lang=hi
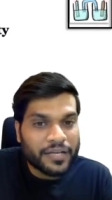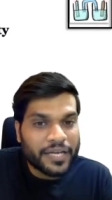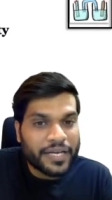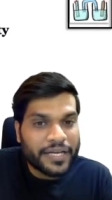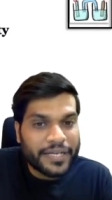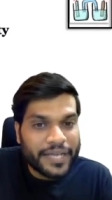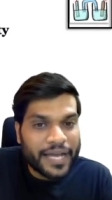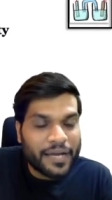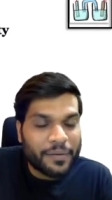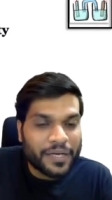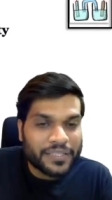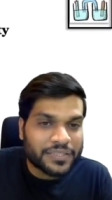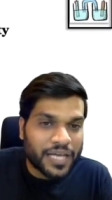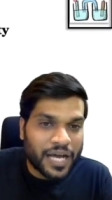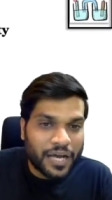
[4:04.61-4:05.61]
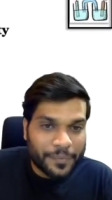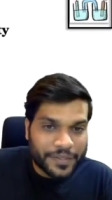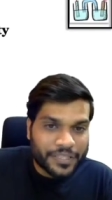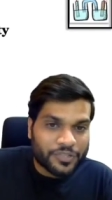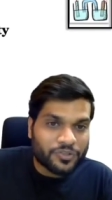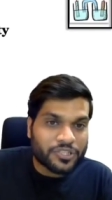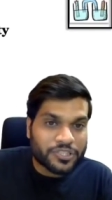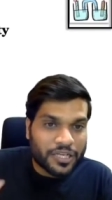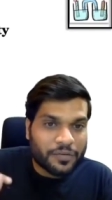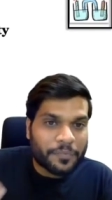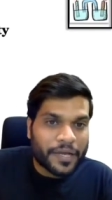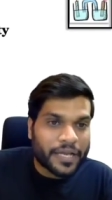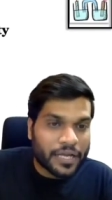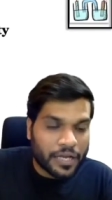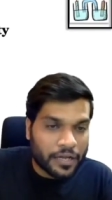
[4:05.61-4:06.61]
ये इंडिया है भाई साहब इधर उधर चल
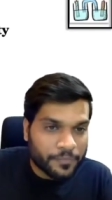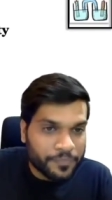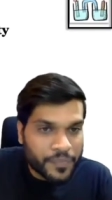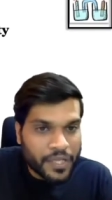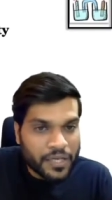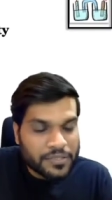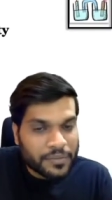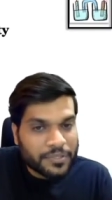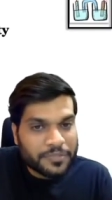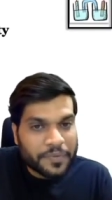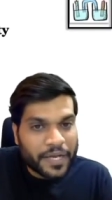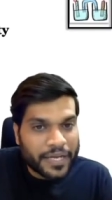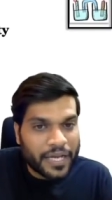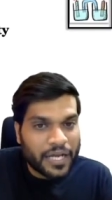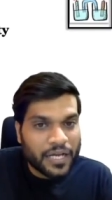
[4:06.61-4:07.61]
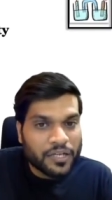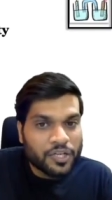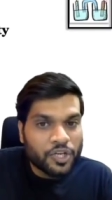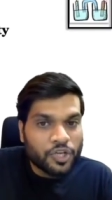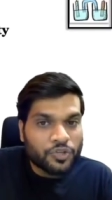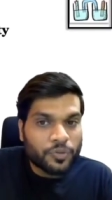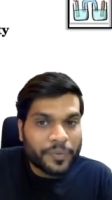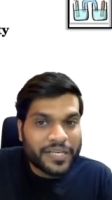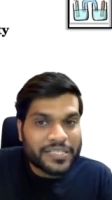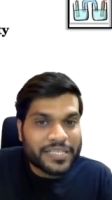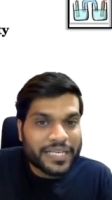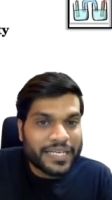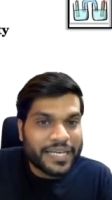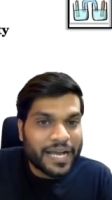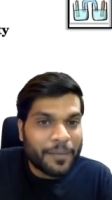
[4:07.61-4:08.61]
पाएगा समझ में आ गया तो
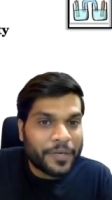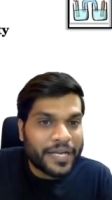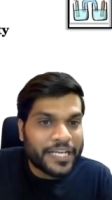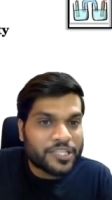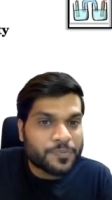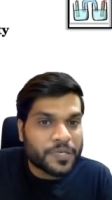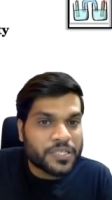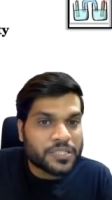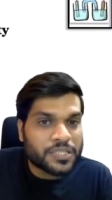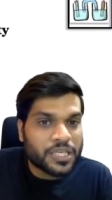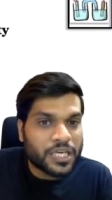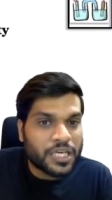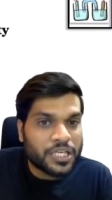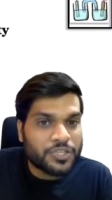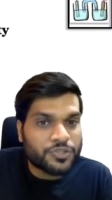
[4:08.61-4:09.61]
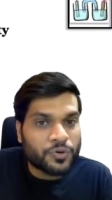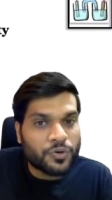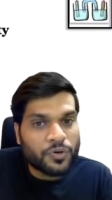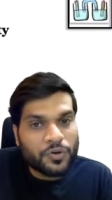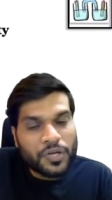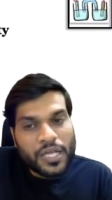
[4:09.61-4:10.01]
बेसिकली यहाँ पर H प्लस की जो